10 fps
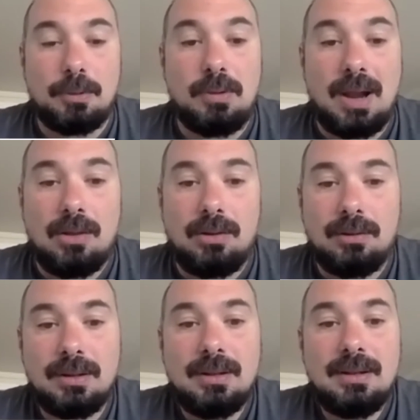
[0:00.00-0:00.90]
por un
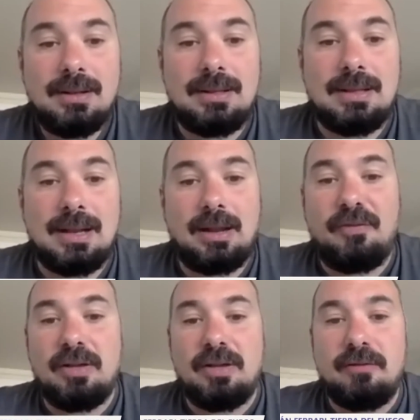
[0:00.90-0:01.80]
lado, y el
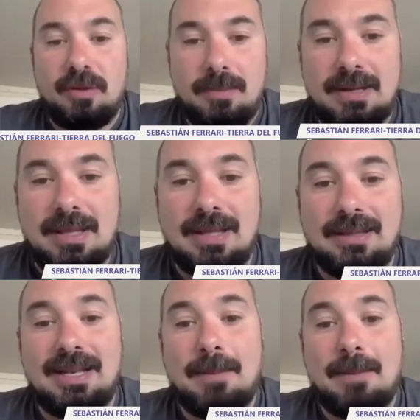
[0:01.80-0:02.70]
jefe de enfermería de
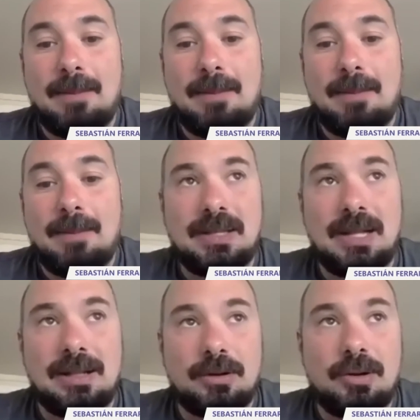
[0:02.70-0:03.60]
terapia intensiva del
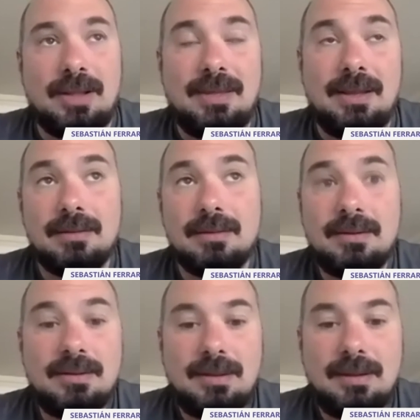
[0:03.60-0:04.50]
Hospital de Río Grande.
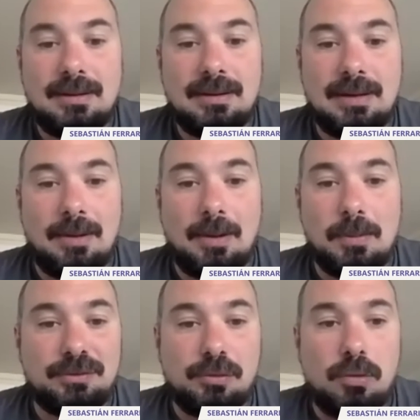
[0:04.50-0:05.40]
Eh, la
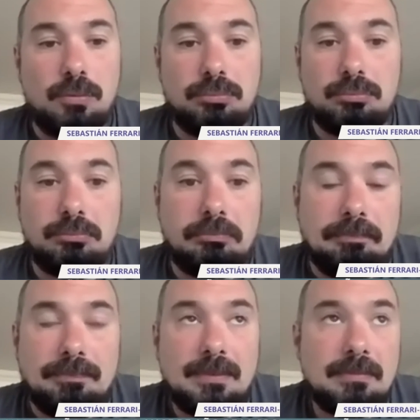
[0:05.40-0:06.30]
vacunación
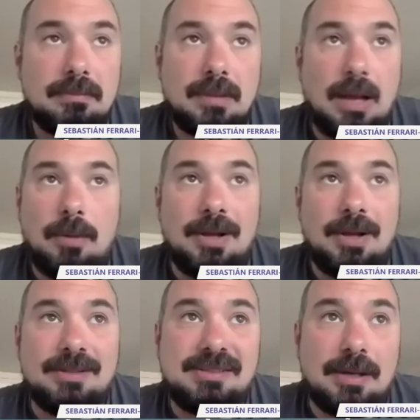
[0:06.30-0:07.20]

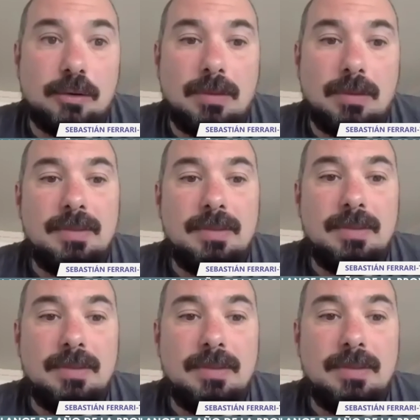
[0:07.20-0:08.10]
avanza
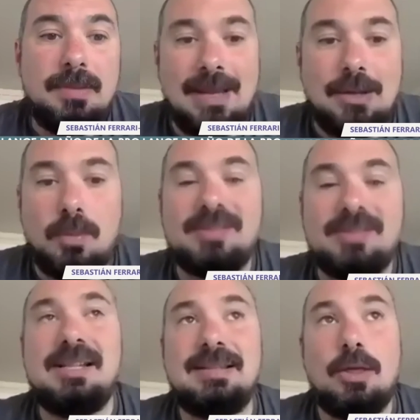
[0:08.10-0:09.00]
normalmente. Hay
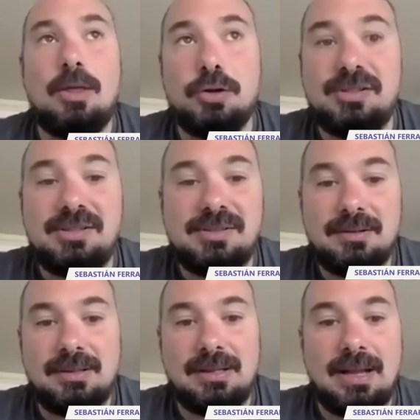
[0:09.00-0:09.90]
900 dosis
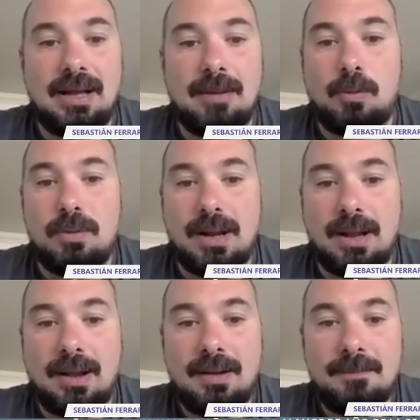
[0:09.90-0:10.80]
de la
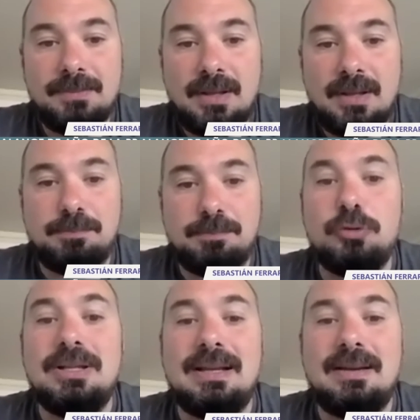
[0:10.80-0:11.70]
vacuna
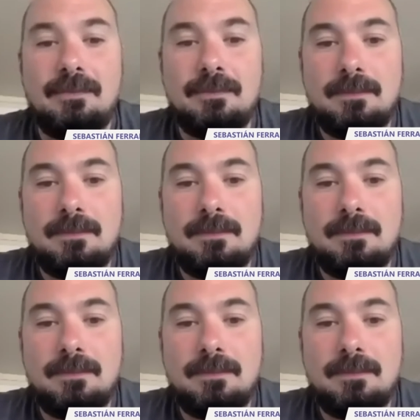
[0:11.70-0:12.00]
Sputnik